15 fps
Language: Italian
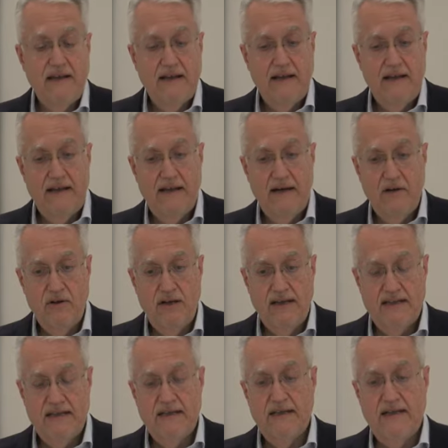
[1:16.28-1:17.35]
E allora
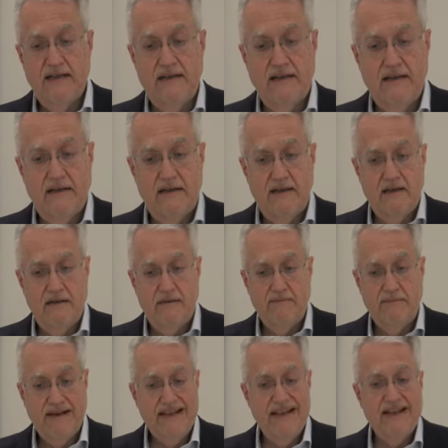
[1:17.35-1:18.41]
che dire? Eh,
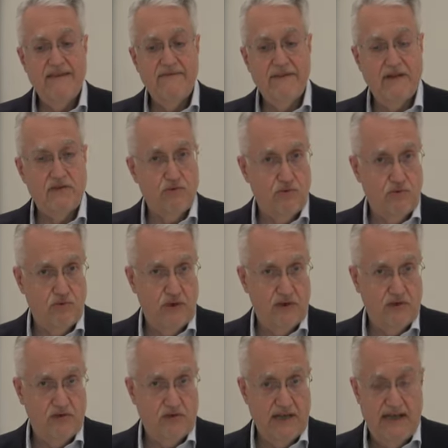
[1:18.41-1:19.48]
perché infrastrutture
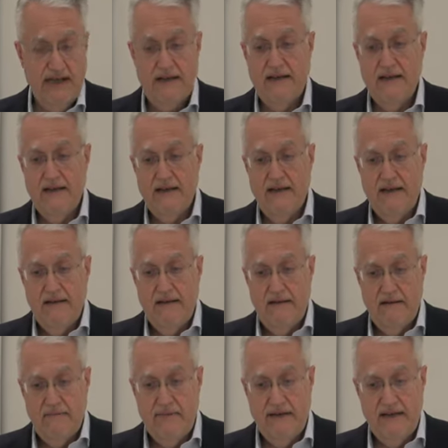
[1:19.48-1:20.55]
sociali?
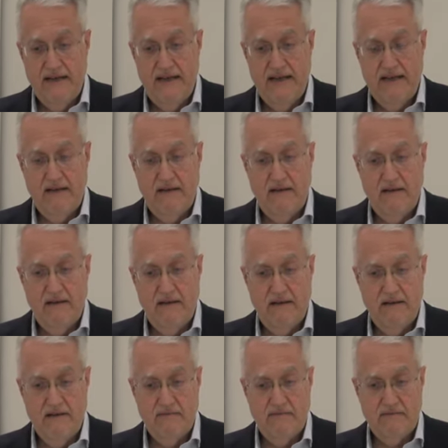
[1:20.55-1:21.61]
Eh, perché
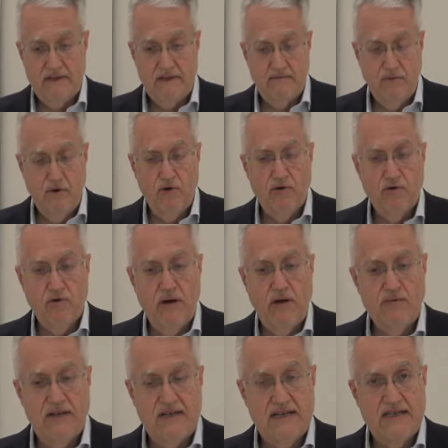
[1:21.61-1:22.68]
eh, rispondono a
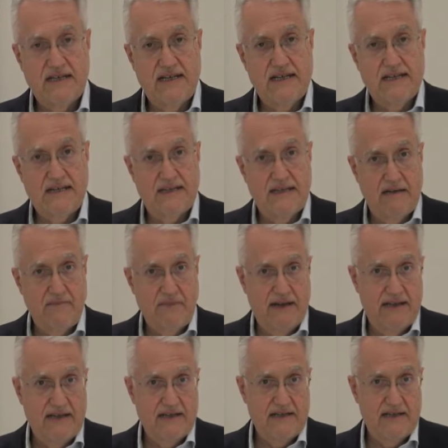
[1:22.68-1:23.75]
un'esigenza del
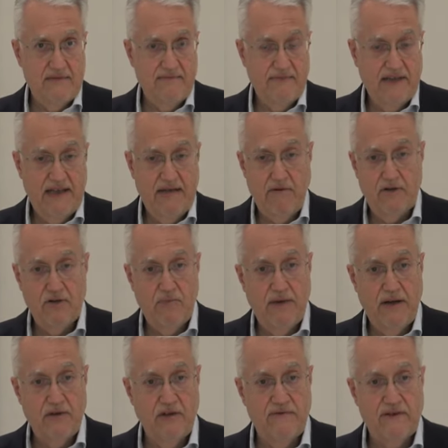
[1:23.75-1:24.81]
Paese e quando
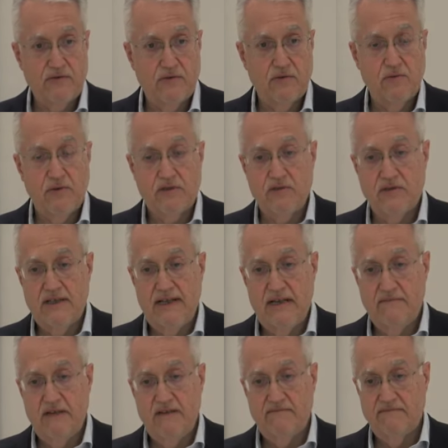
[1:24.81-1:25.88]
parlo di infrastrutture sociali
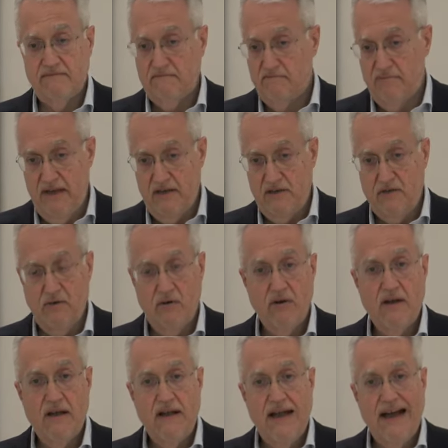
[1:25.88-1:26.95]
mi penso
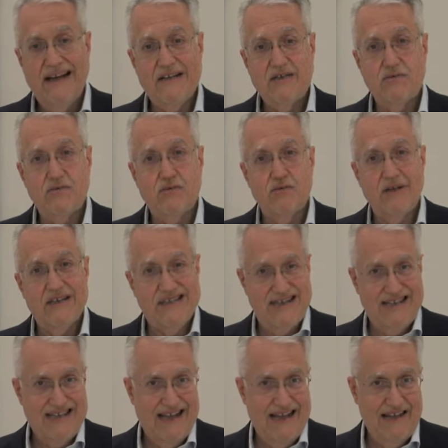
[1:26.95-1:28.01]
alle strutture
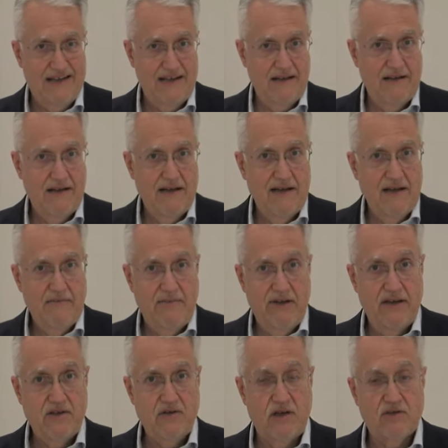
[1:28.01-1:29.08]
sanitarie,
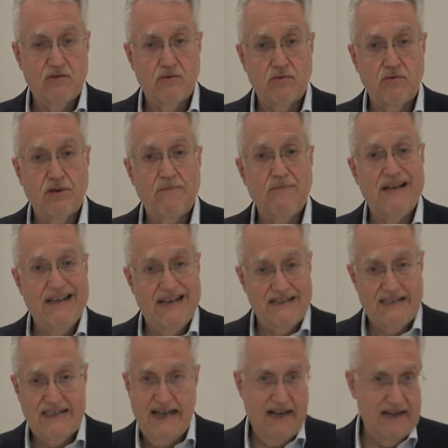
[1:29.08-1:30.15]
penso alle strutture per gli
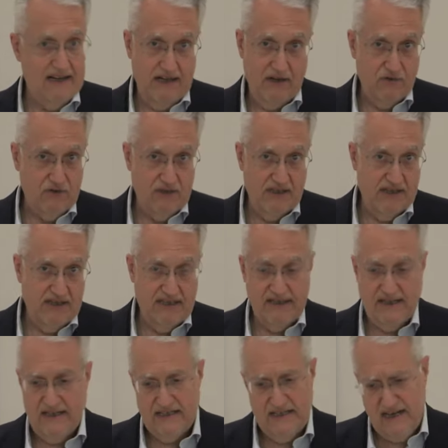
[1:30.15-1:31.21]
anziani, le cosiddette
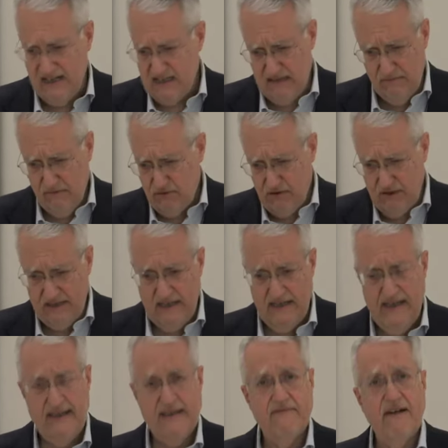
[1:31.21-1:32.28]
RSA che si possono
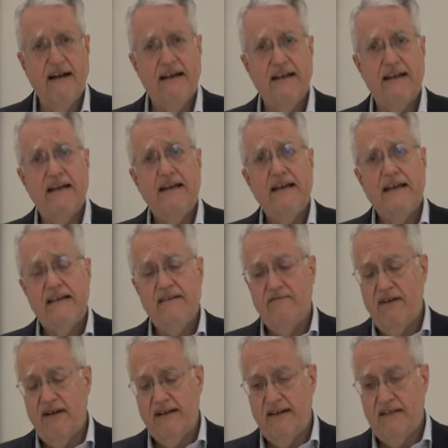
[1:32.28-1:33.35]
declinare in varie, in
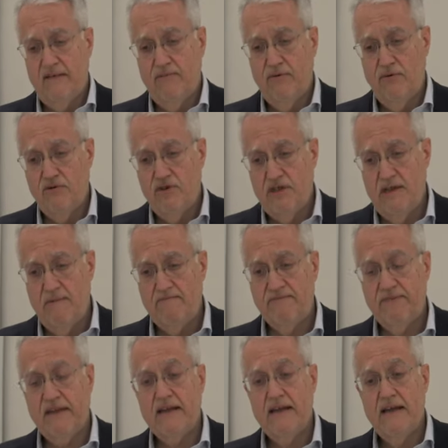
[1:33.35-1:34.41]
varie tipologie,
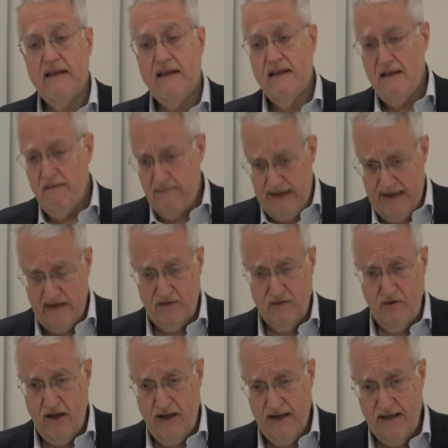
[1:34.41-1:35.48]

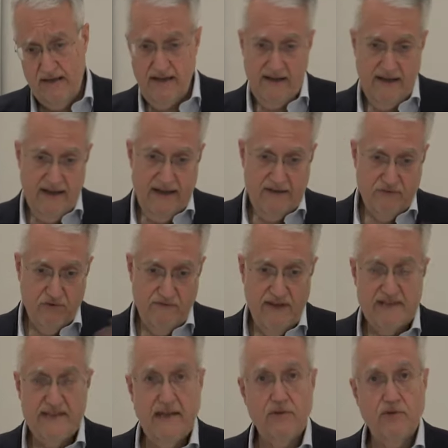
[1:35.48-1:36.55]
penso anche sul
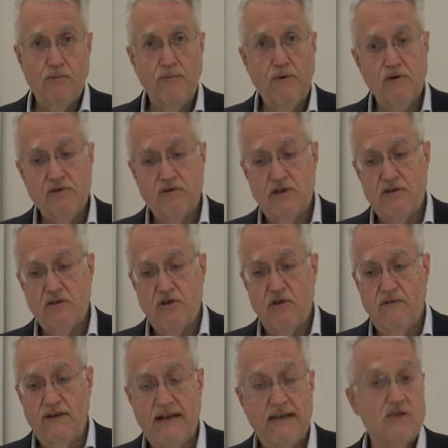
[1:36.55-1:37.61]
versante opposto dei
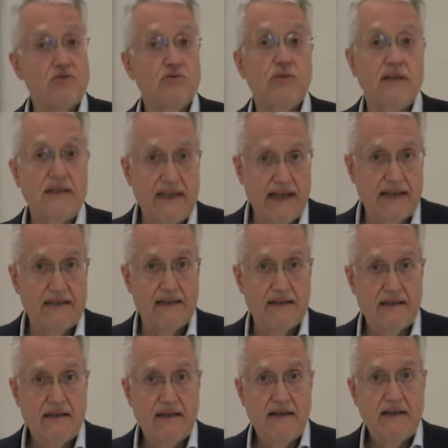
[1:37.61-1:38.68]
giovani agli studentati,
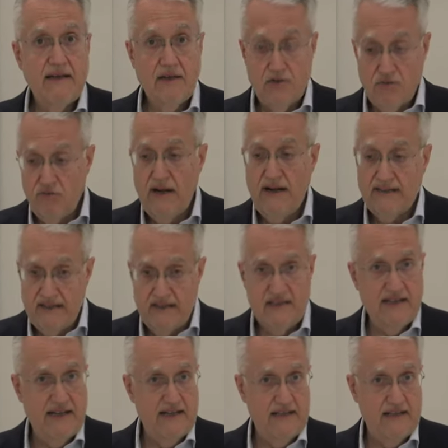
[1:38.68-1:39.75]
che sono un'altra
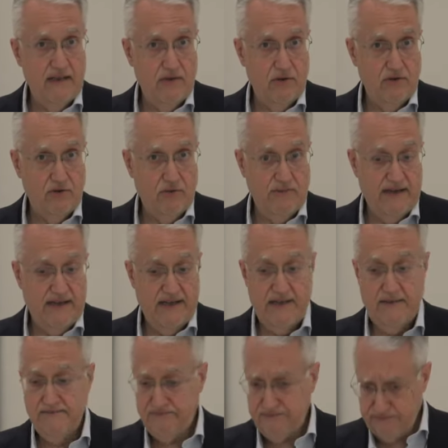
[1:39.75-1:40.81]
esigenza del nostro
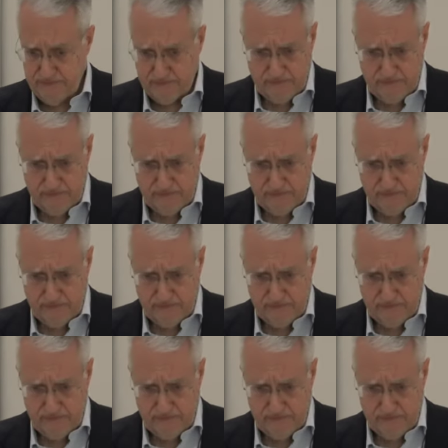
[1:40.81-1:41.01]
Paese